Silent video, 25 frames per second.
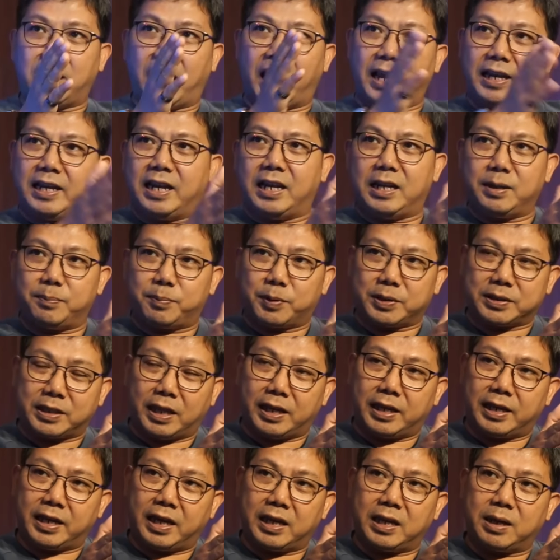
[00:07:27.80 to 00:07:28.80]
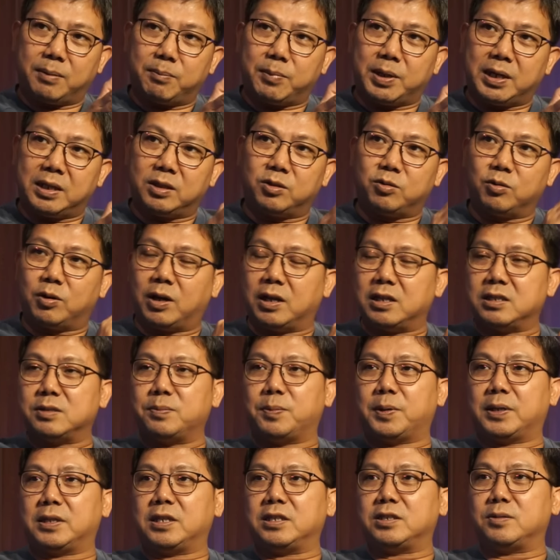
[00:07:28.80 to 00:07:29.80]
ada di pertandingan yang menentukan
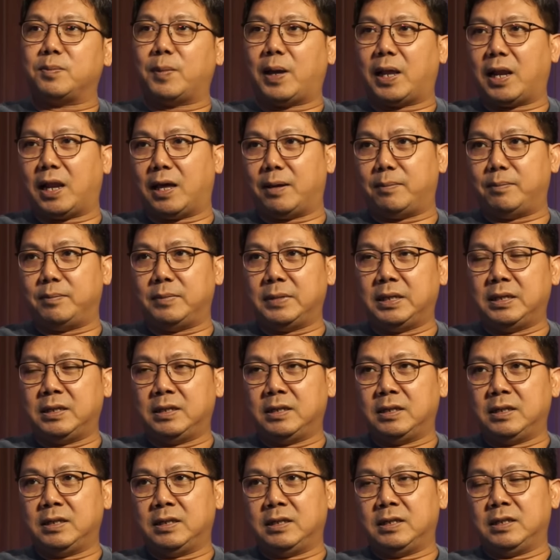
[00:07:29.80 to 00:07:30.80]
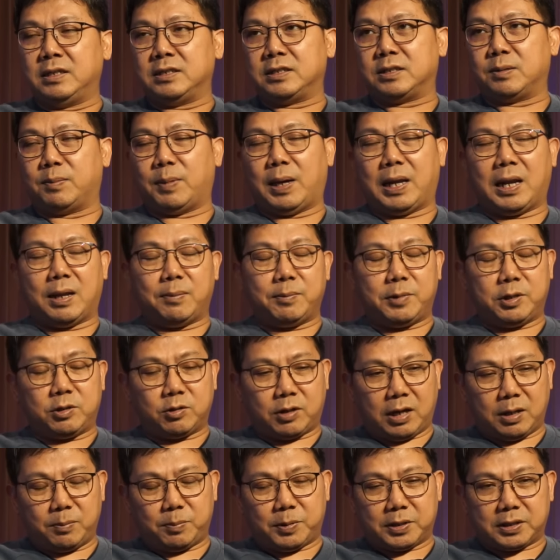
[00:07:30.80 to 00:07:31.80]
seperti semalam. Hmm. Semalam itu
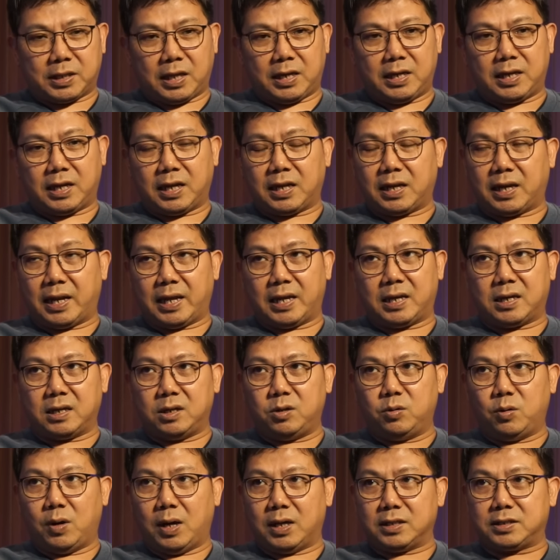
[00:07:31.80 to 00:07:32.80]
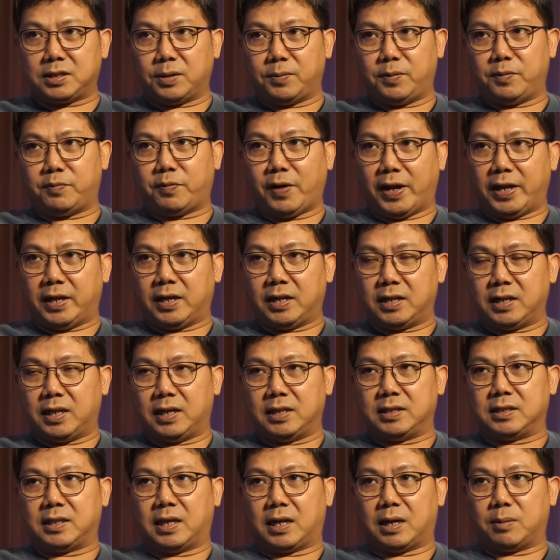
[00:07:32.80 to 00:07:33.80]
kan pertandingan leg kedua semifinal
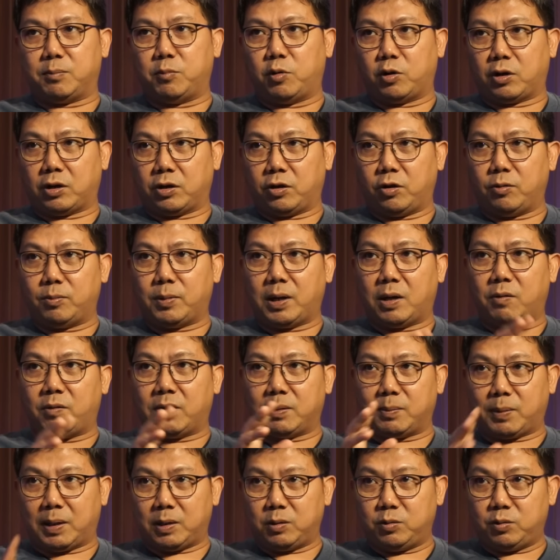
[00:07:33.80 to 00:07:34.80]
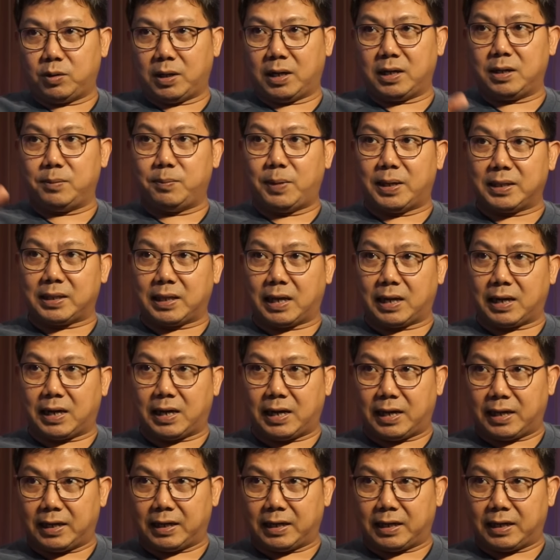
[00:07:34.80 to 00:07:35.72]
antara Borneo melawan Madura dibatalkan.